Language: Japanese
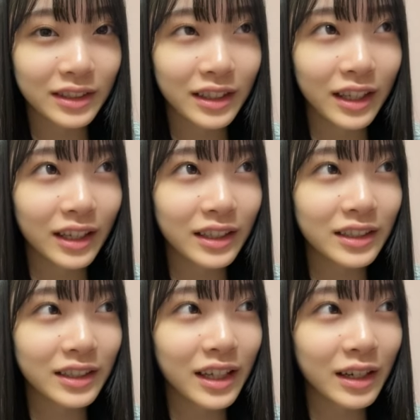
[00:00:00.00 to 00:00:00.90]
や
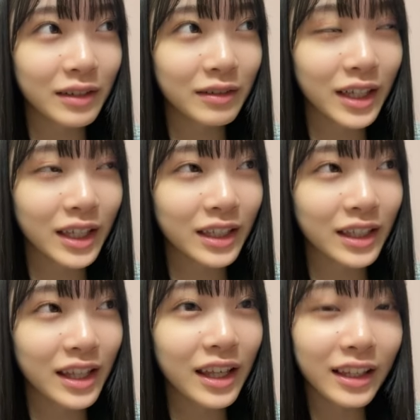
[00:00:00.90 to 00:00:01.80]
やは
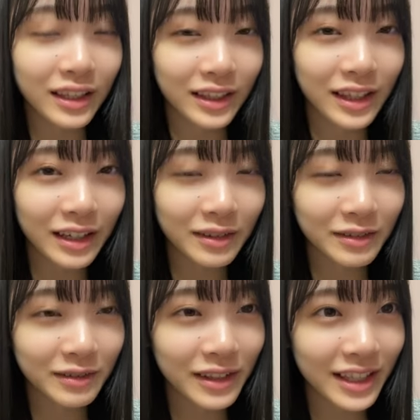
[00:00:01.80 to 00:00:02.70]
A かや
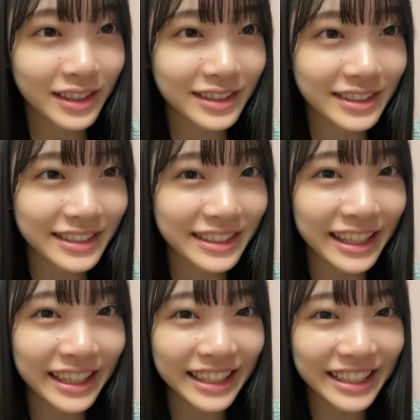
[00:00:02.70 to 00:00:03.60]
え
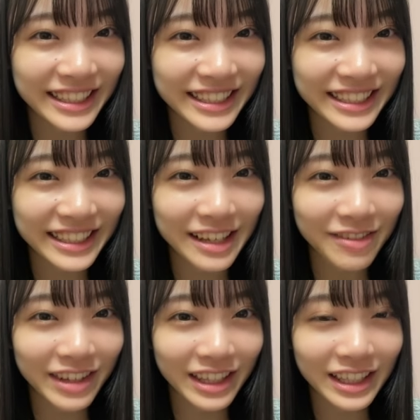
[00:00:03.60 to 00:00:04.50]

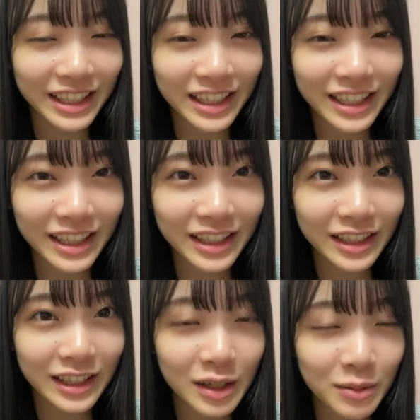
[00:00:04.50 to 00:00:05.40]
山
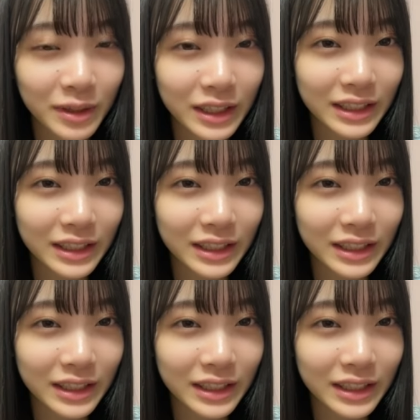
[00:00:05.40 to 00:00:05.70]
山